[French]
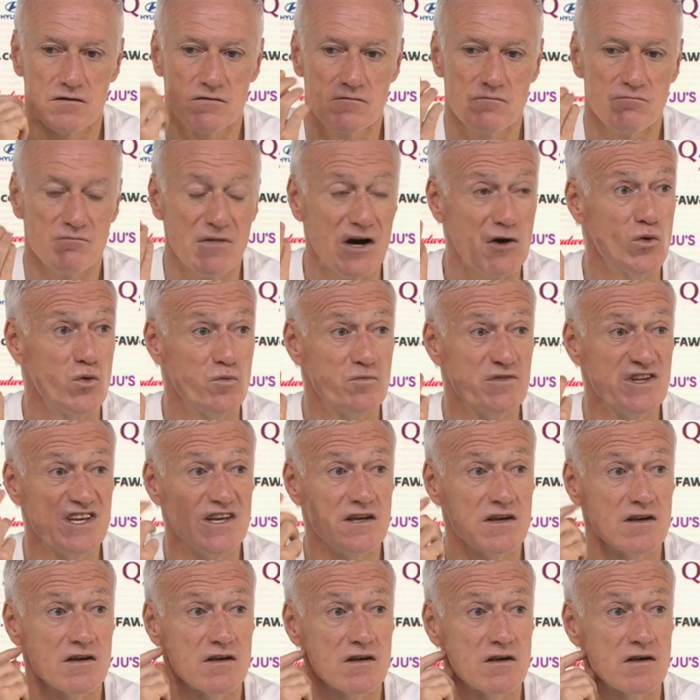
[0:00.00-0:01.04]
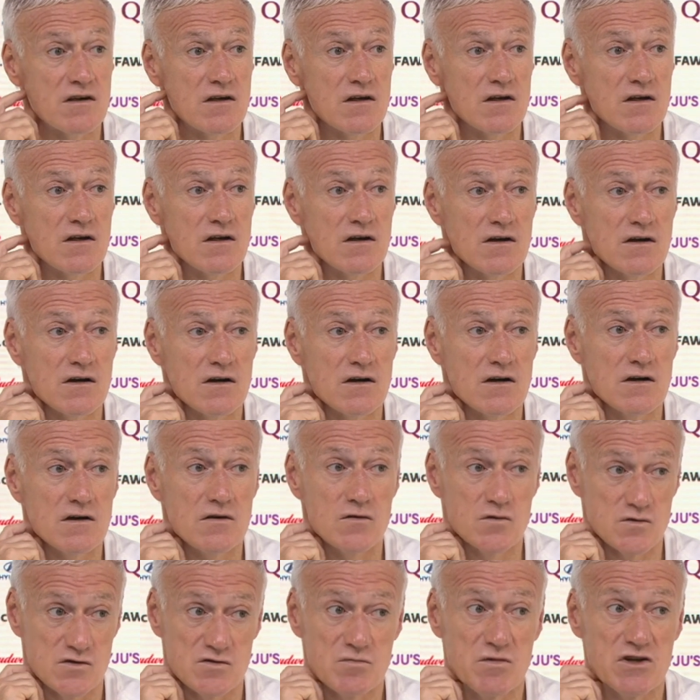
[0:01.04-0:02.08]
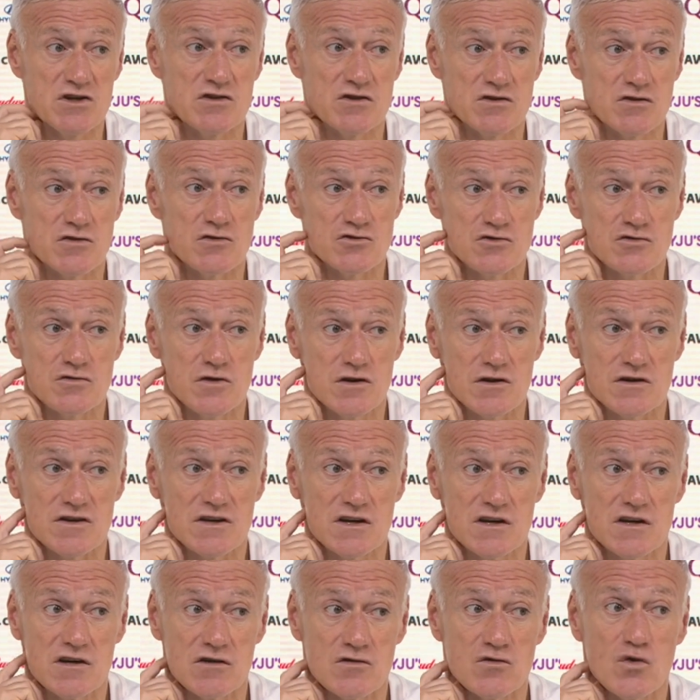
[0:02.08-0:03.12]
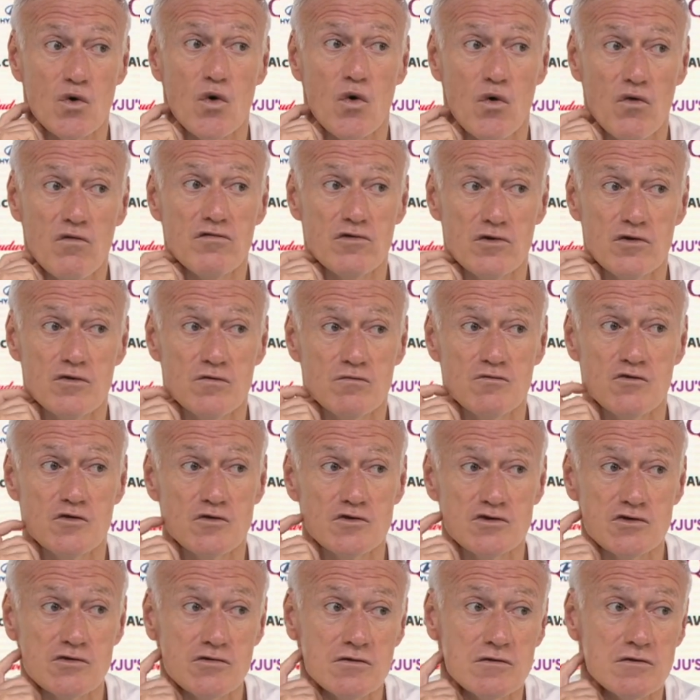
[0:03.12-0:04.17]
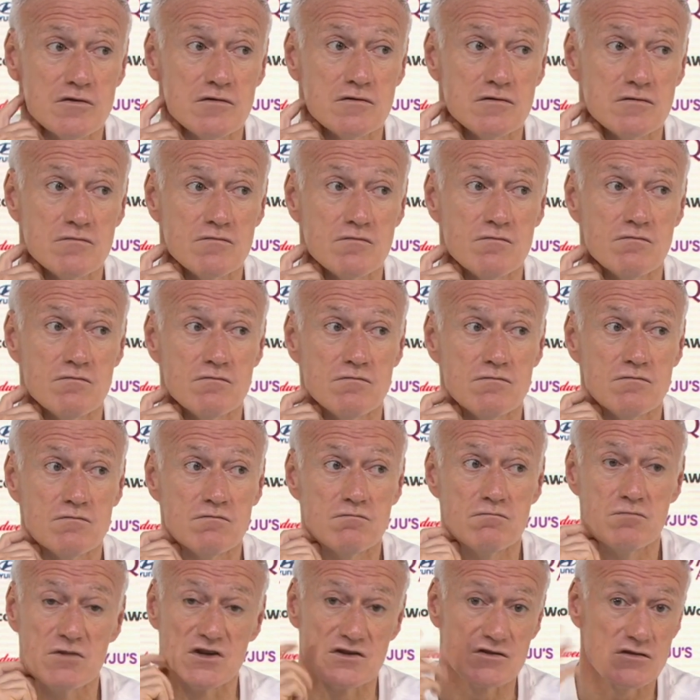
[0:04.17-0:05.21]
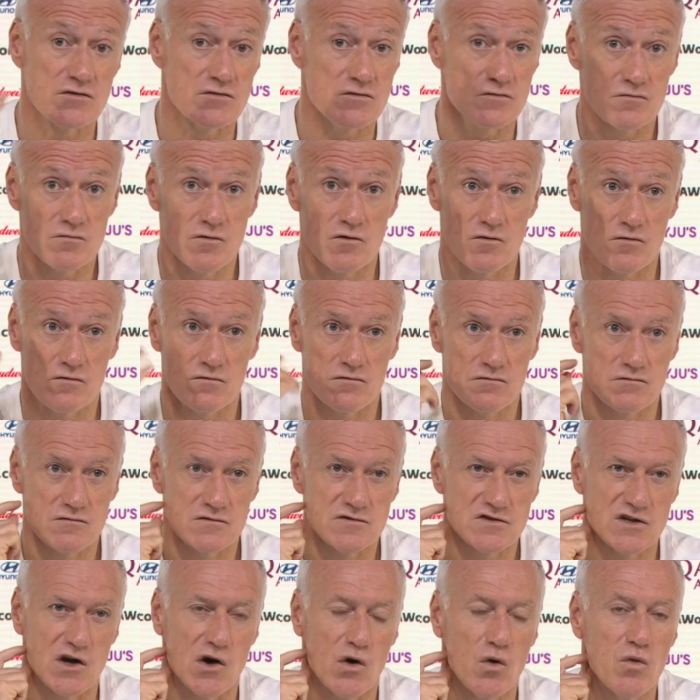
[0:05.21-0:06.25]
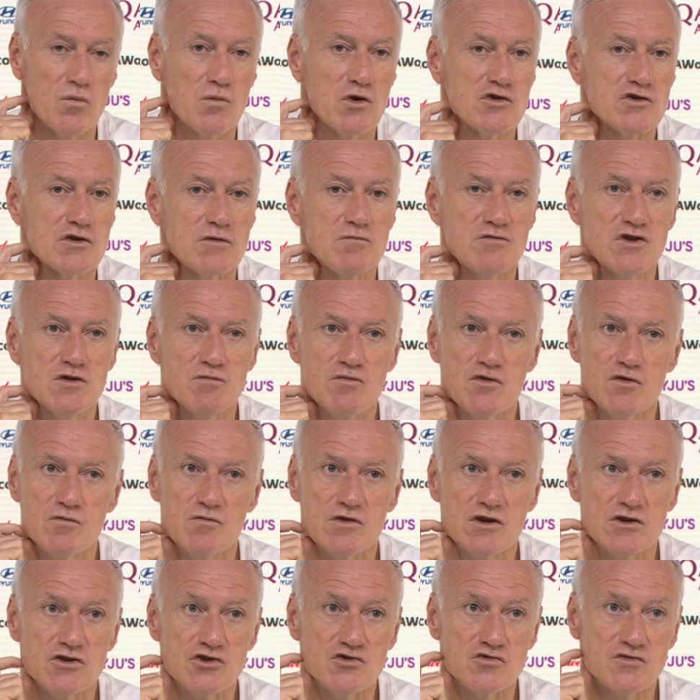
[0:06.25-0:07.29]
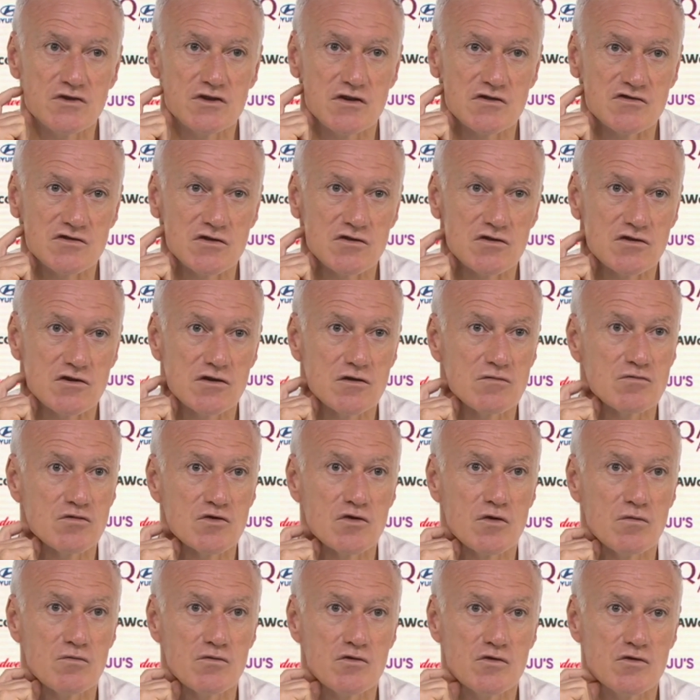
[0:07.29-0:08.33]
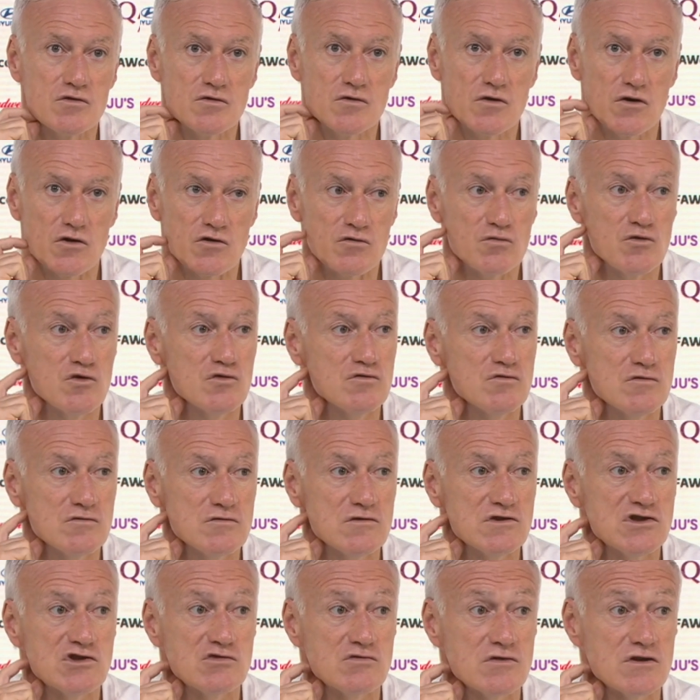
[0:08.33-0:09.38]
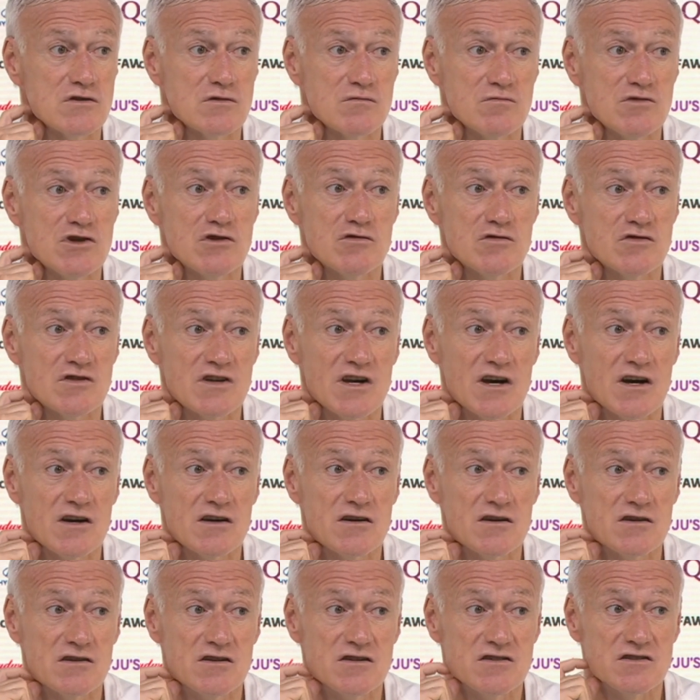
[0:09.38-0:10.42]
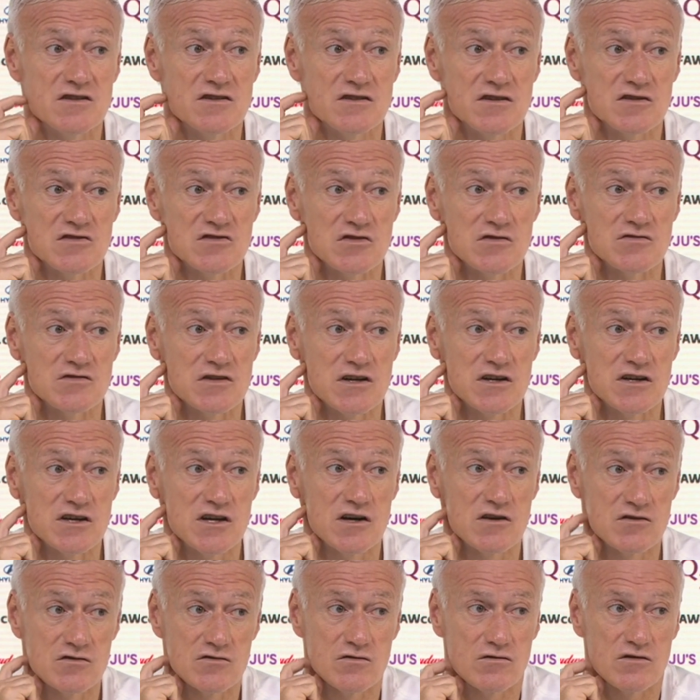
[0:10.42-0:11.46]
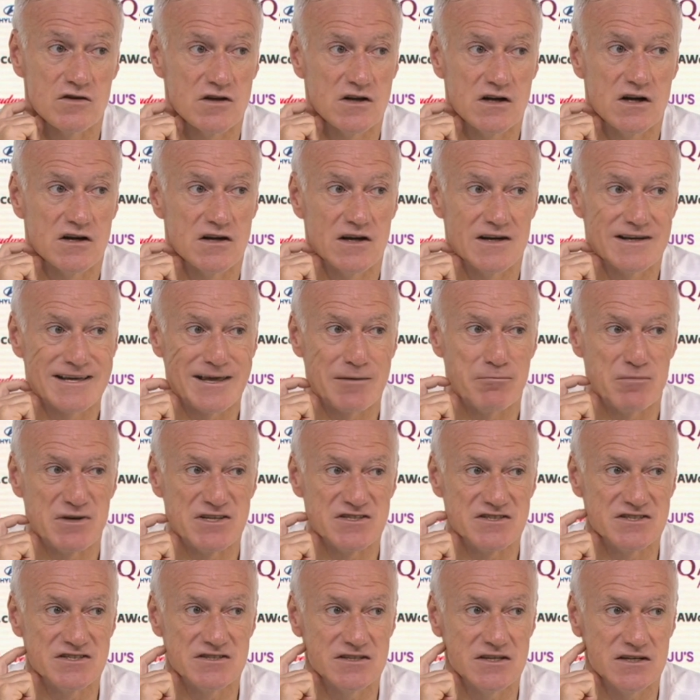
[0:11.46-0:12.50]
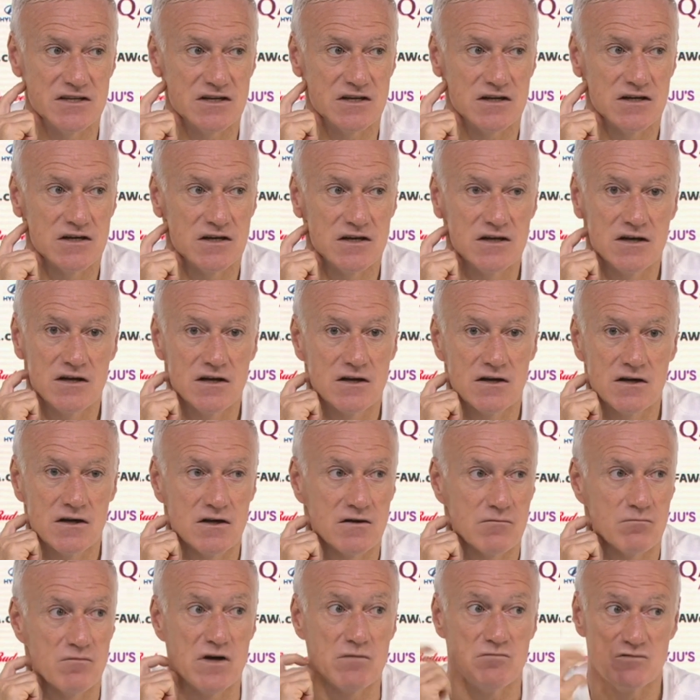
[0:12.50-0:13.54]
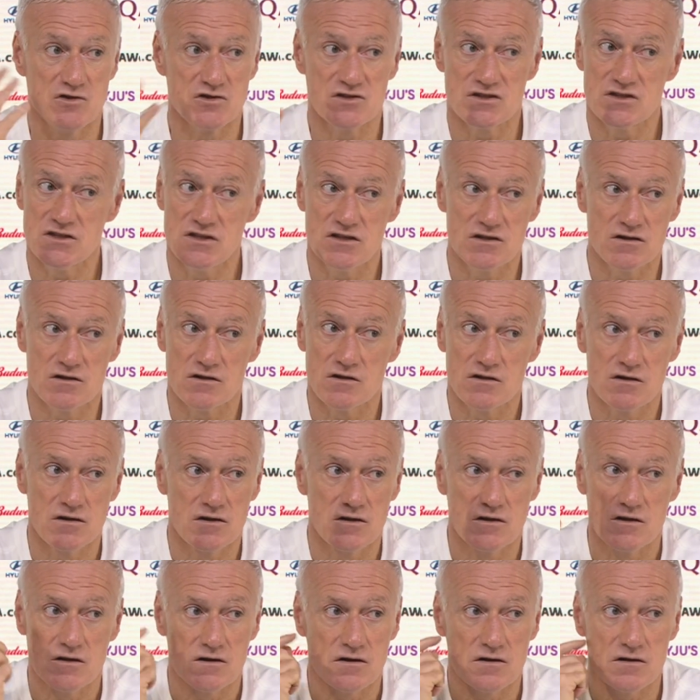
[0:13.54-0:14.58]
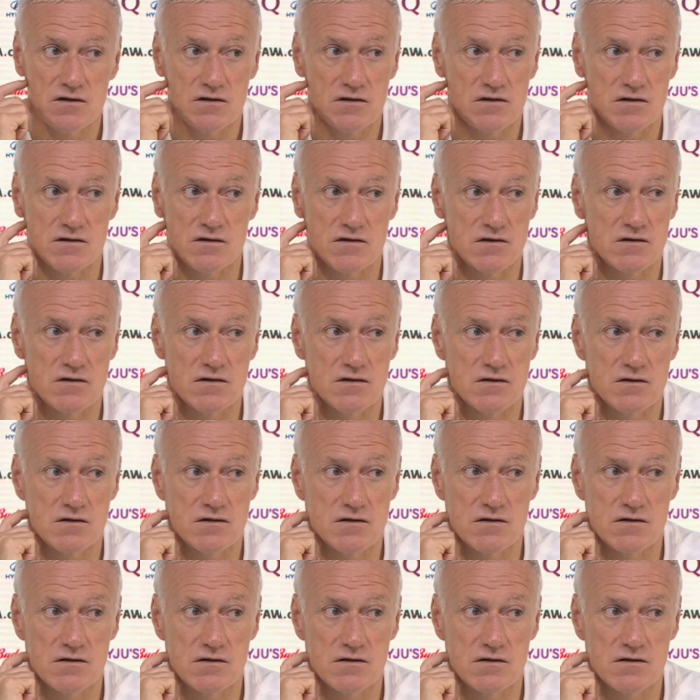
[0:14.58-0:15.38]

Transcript: balle au pied euh, Ousmane est un joueur qui a un gros volume de jeu. Parce que, bon, ça remonte un petit peu, mais il jouait dans un club comme euh, Dortmund où il jouait au milieu de terrain. Il était dans un triangle, donc il a la capacité, même si euh,